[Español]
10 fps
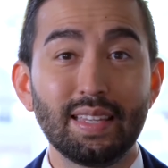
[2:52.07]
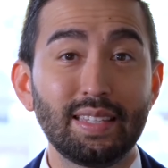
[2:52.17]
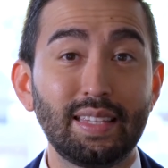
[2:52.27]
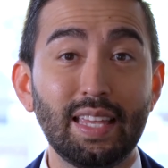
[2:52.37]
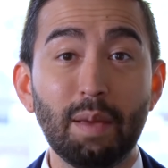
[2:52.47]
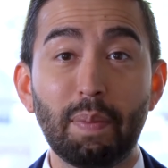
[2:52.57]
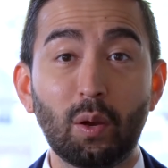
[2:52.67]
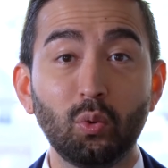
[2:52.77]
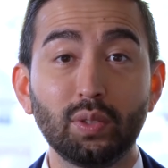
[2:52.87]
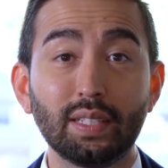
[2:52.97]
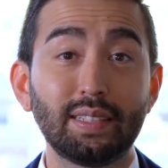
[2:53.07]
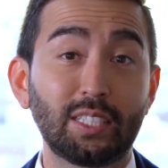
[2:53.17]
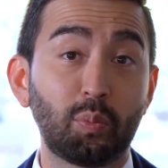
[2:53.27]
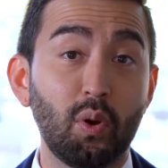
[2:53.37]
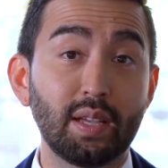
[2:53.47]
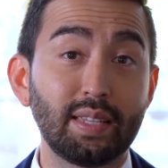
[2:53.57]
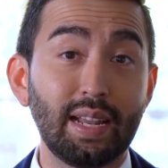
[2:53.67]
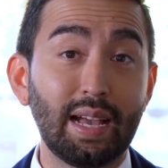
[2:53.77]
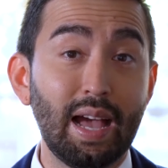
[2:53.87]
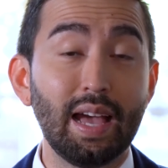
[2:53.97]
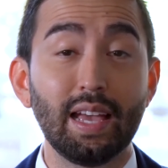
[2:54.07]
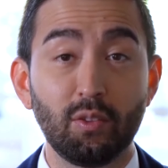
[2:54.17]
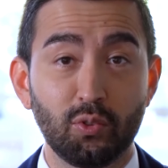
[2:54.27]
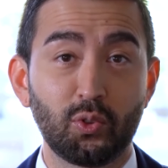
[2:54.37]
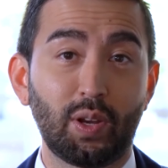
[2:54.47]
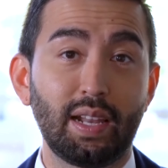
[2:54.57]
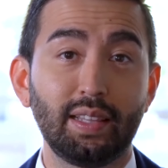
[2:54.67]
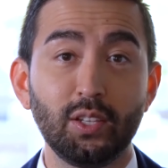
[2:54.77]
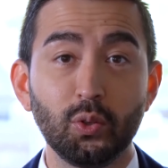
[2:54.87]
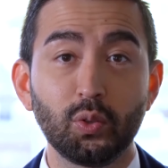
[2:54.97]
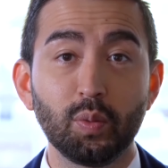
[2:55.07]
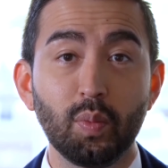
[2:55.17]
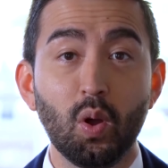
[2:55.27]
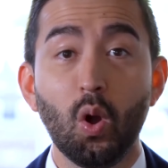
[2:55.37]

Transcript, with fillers: Si tiene preguntas las puede hacer acá en nuestro canal de YouTube